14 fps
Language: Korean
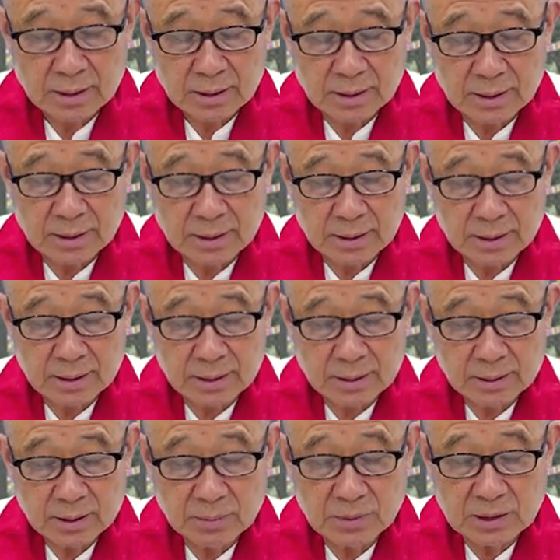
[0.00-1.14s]
에,
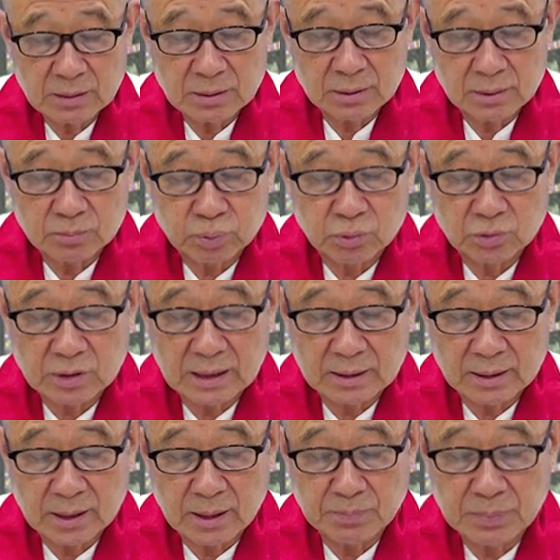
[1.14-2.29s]
티베트,
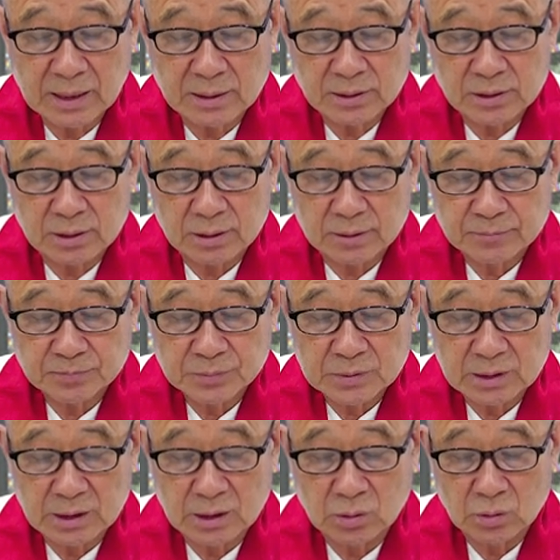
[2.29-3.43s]
부탄, 네팔 지역,
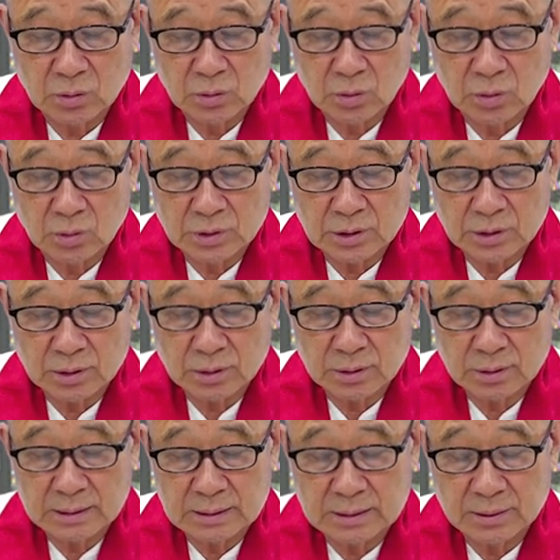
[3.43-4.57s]
인도
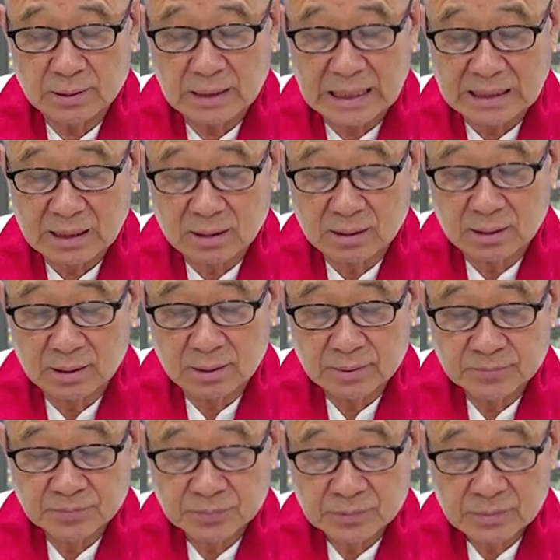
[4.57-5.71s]
지역의 그 라다크,
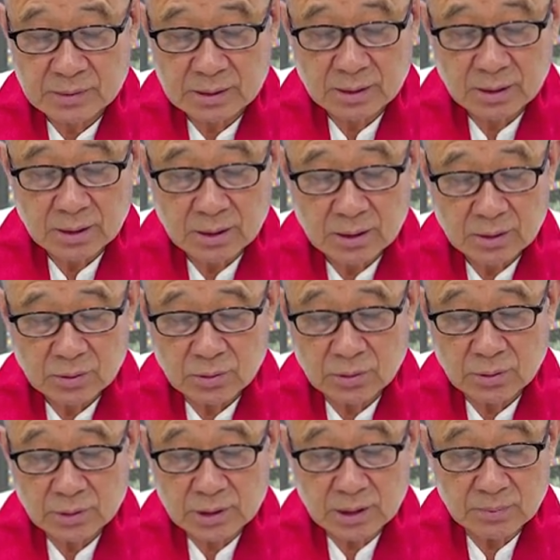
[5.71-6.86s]

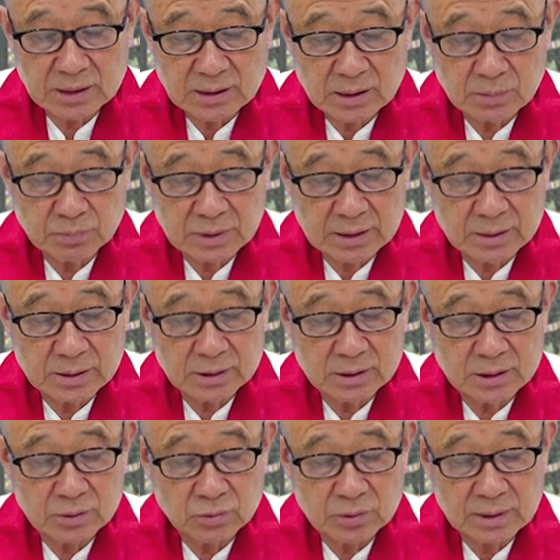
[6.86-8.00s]
또 히마찰
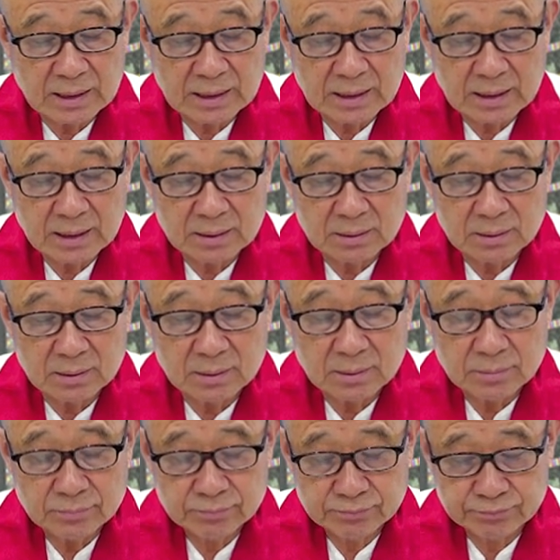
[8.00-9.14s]
파라데시, 우타라칸드,
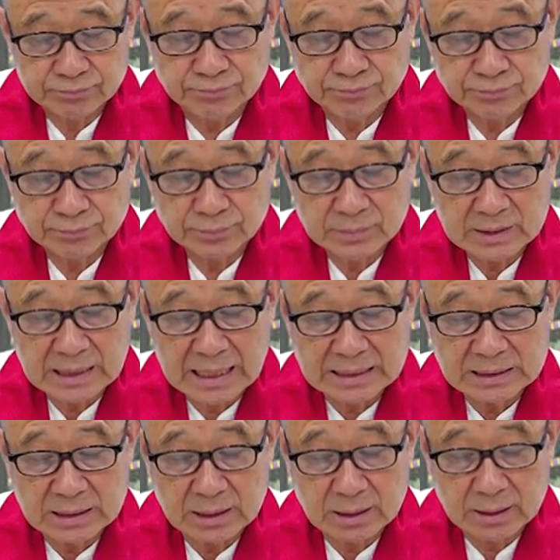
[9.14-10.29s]

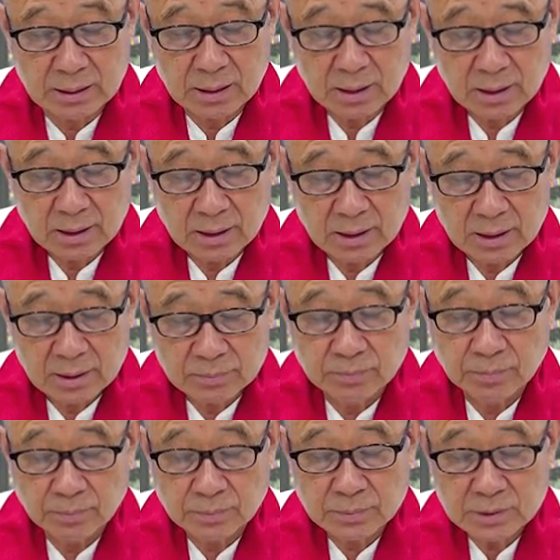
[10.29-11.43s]
다질링,
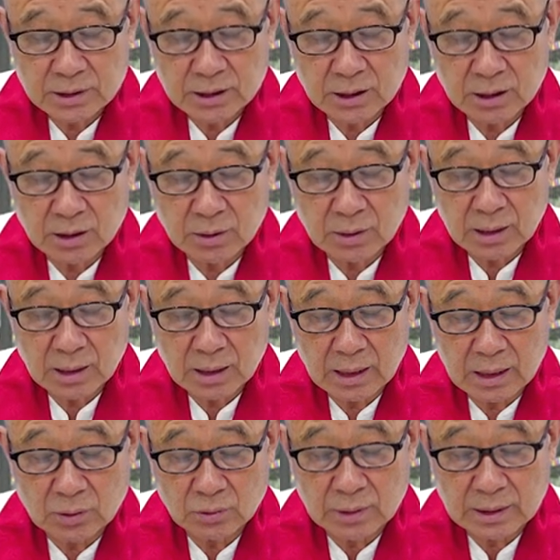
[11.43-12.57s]
시킨과
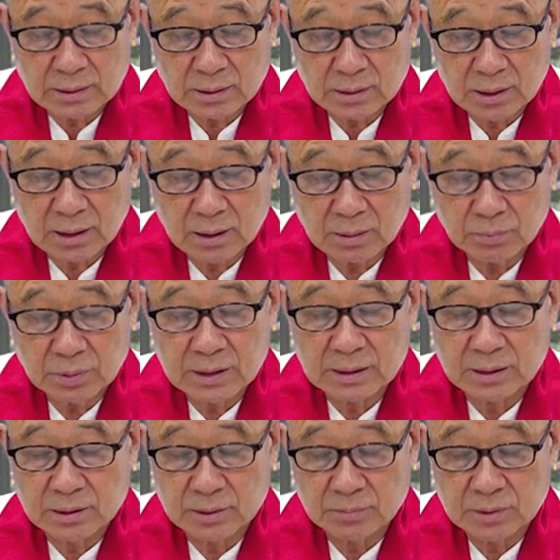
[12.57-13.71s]
아로라찰
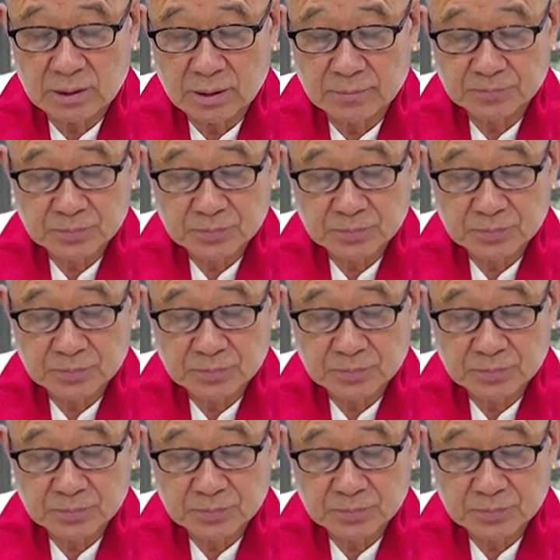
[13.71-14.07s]
파라데시입니다.